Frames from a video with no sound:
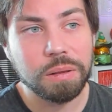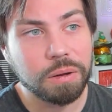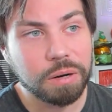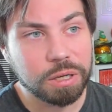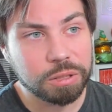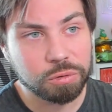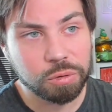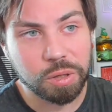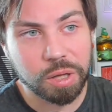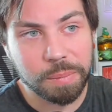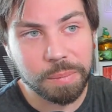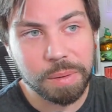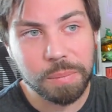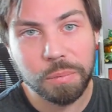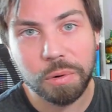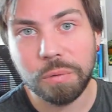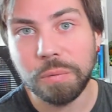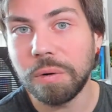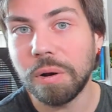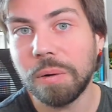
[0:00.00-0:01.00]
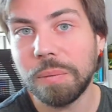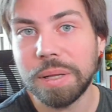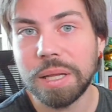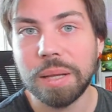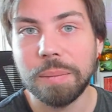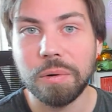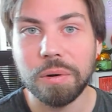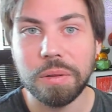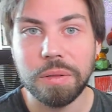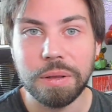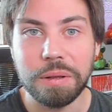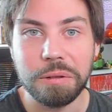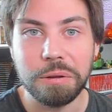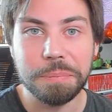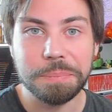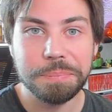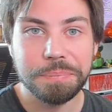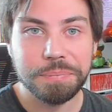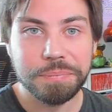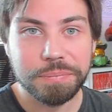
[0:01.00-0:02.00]
ahora estoy ahora mismo en un
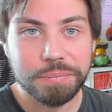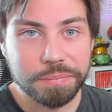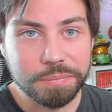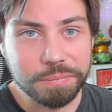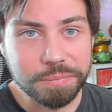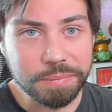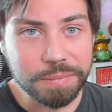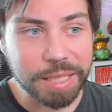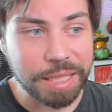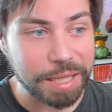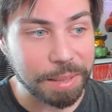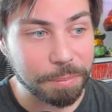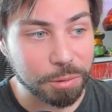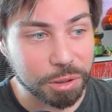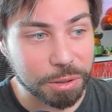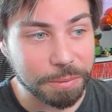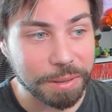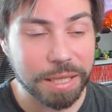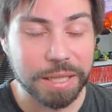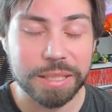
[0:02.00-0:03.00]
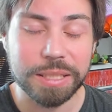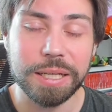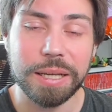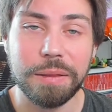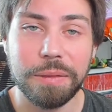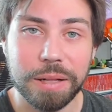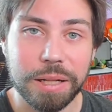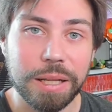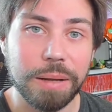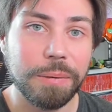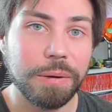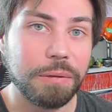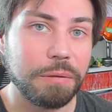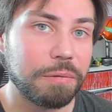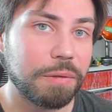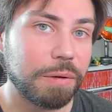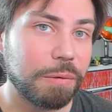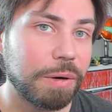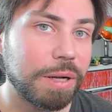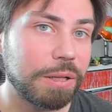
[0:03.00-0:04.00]
90% de posibilidades de que Zelda Breath
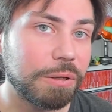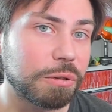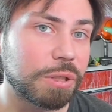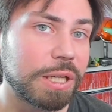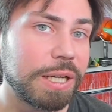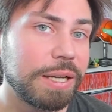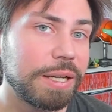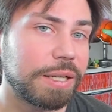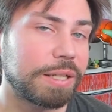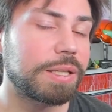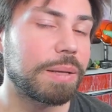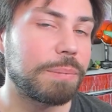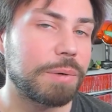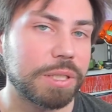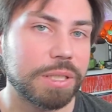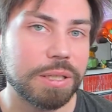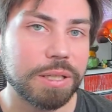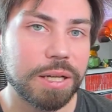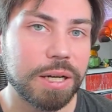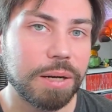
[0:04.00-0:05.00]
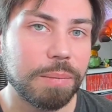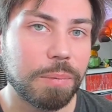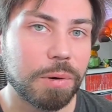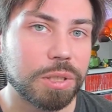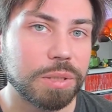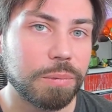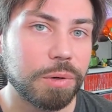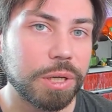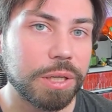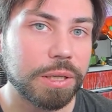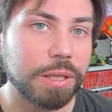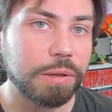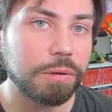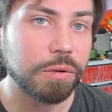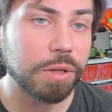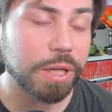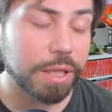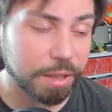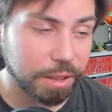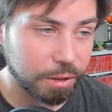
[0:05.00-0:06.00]
of the Wild 2 esté presente en el próximo
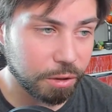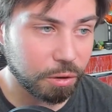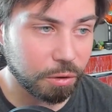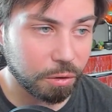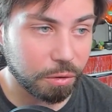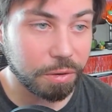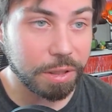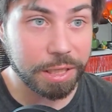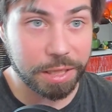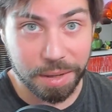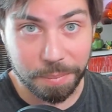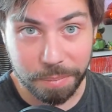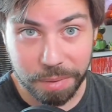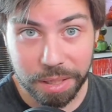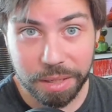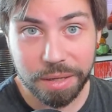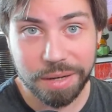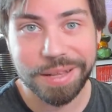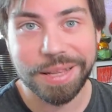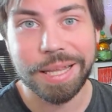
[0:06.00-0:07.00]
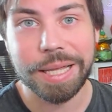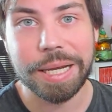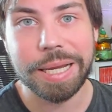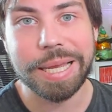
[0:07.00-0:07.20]
Nintendo Direct. Y ojo, y también de